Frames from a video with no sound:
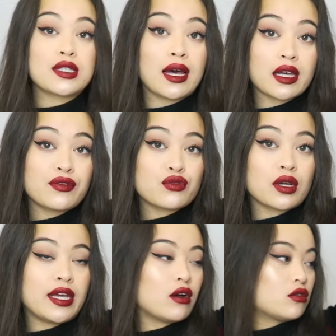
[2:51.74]
ça arrive
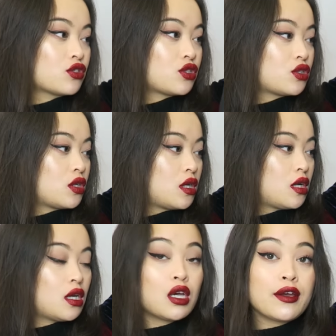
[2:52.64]
sur les hanches.
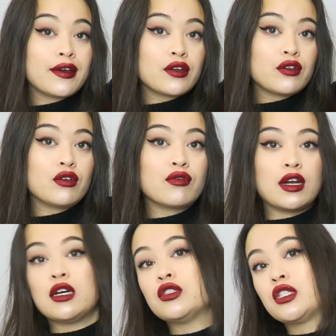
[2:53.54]
Donc
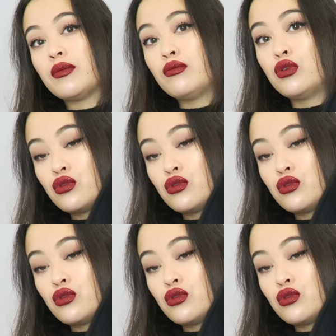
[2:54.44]
voilà, j'aime